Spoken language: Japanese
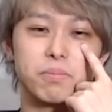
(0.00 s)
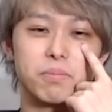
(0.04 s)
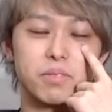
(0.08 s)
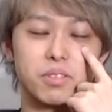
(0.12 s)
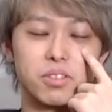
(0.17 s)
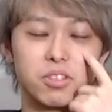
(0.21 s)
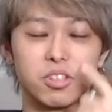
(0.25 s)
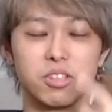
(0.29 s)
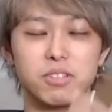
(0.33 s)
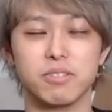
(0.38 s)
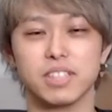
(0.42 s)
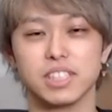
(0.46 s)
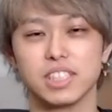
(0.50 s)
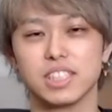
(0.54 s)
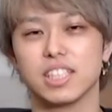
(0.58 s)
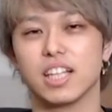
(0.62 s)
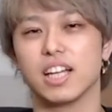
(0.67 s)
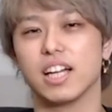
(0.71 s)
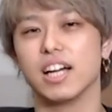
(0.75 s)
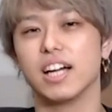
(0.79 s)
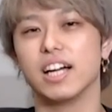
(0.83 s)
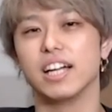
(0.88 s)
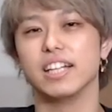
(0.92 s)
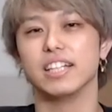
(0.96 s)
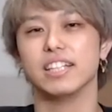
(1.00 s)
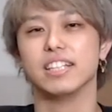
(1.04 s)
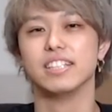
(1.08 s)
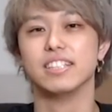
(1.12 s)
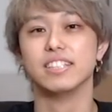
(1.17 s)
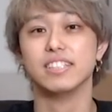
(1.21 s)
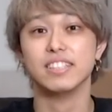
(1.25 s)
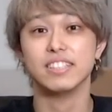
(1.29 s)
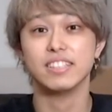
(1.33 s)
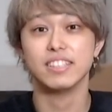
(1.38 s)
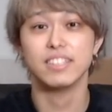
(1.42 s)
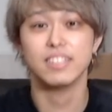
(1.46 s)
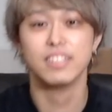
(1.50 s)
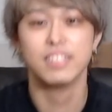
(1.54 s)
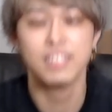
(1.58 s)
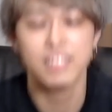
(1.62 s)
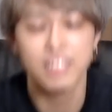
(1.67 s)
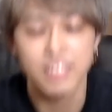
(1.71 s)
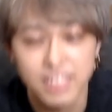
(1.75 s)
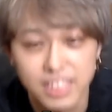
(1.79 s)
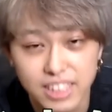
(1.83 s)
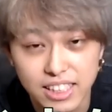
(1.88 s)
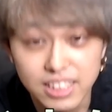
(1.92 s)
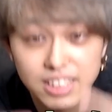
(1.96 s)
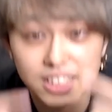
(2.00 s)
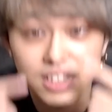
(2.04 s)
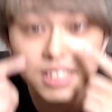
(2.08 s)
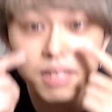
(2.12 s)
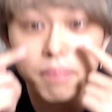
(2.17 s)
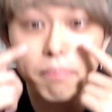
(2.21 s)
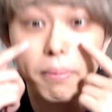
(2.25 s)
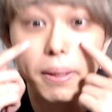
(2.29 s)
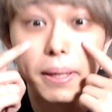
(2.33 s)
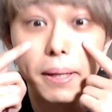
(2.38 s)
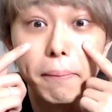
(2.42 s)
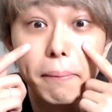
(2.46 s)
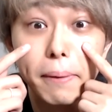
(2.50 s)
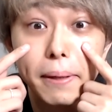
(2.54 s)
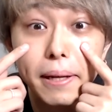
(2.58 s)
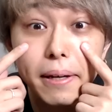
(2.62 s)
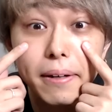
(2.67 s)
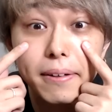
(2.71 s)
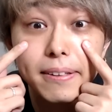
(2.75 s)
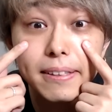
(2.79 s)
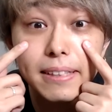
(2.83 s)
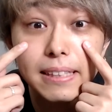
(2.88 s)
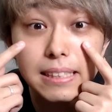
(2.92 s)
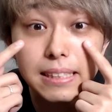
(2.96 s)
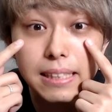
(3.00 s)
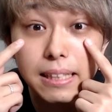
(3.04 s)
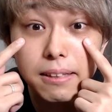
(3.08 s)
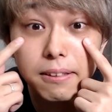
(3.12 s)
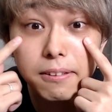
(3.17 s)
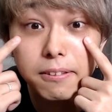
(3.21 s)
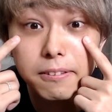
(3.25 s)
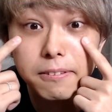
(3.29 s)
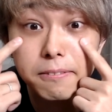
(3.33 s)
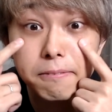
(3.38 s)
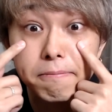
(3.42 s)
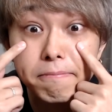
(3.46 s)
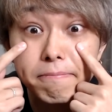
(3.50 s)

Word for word: 取りました。はい。全然まだまだあるんですけど、